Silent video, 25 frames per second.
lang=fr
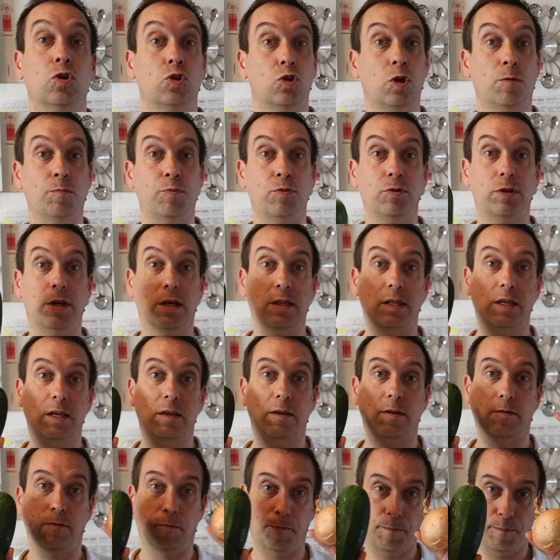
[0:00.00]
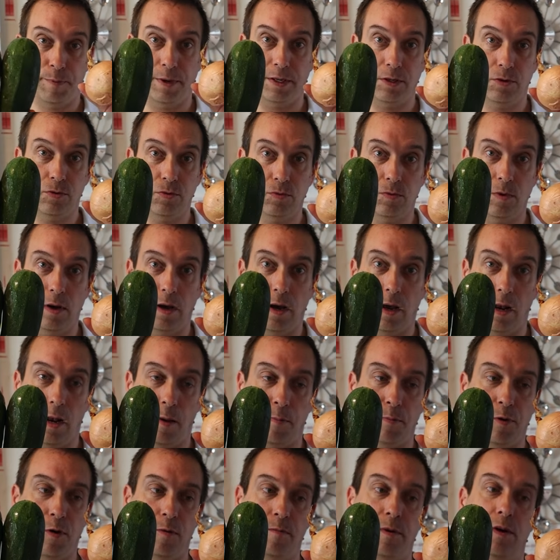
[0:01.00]
Sans plus tarder, passons à
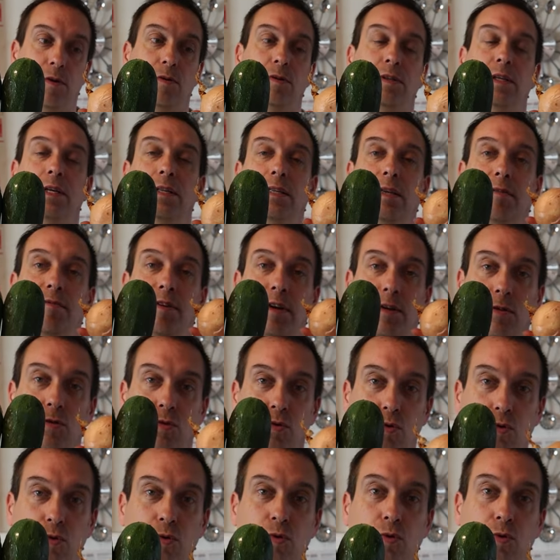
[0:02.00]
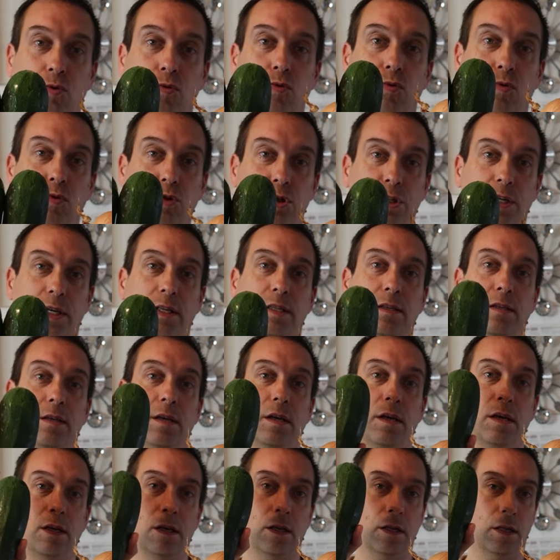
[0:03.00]
la première recette avec deux
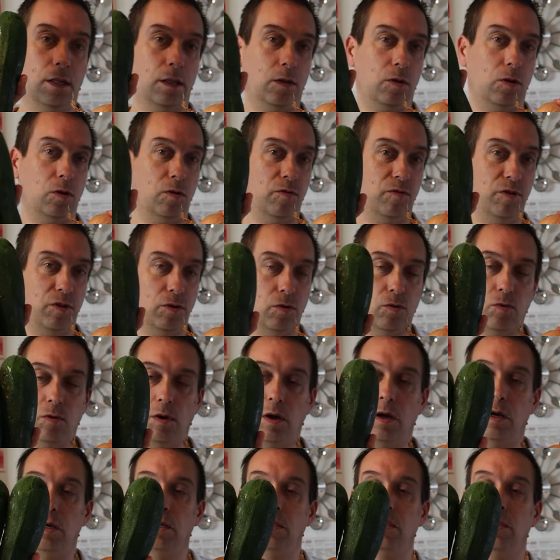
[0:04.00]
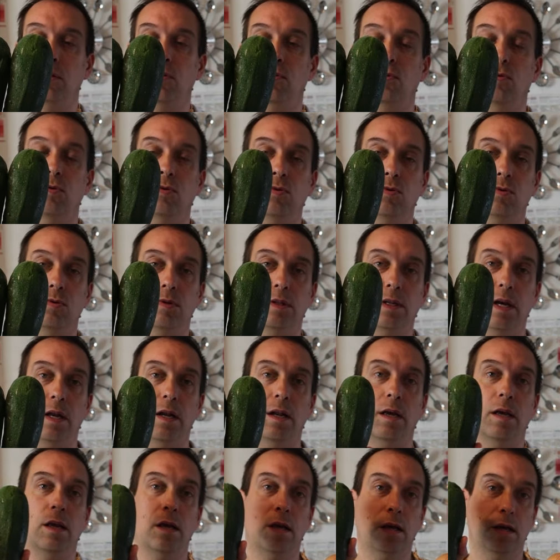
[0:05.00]
courgettes d'environ 1 kg au
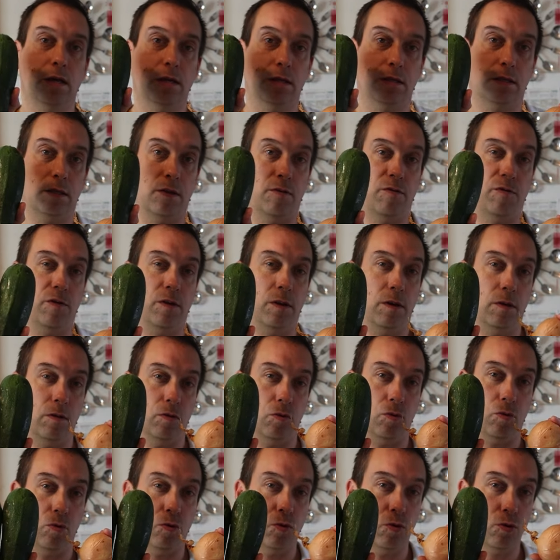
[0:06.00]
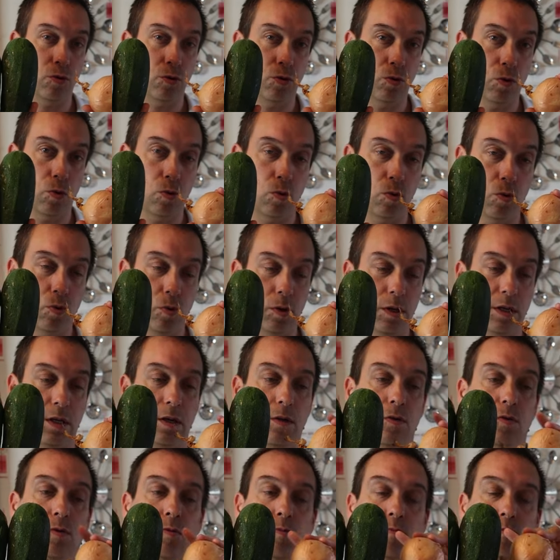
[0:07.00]
total. Ça fait 2 euros le
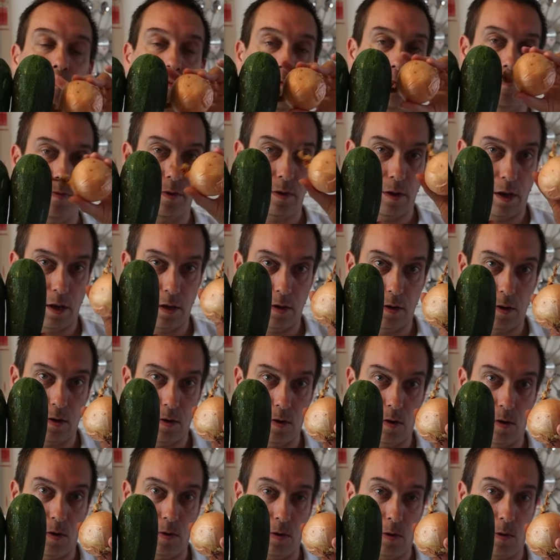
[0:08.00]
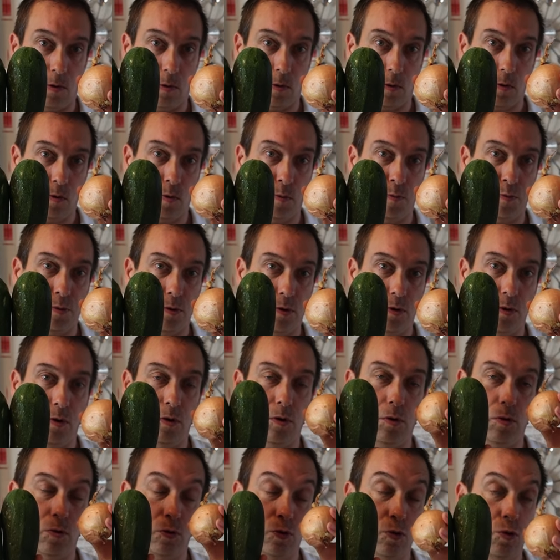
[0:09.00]
kilo en
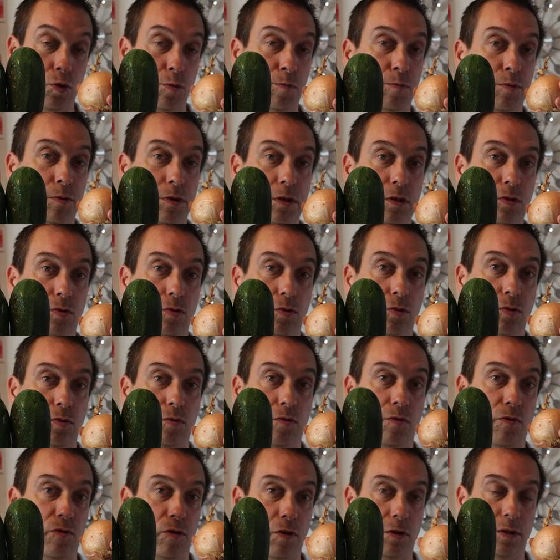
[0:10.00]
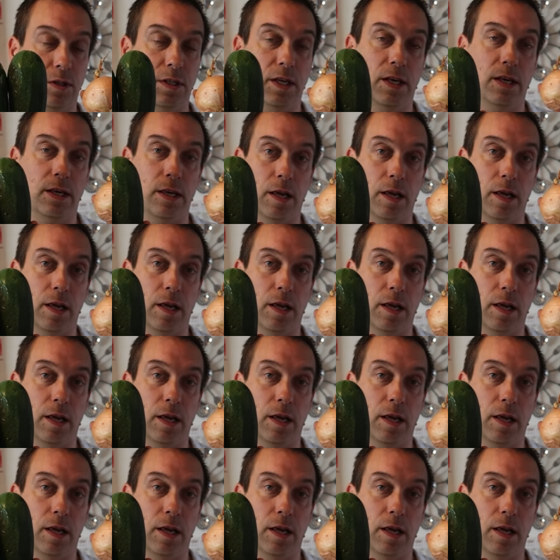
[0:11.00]
comprenant ce petit oignon français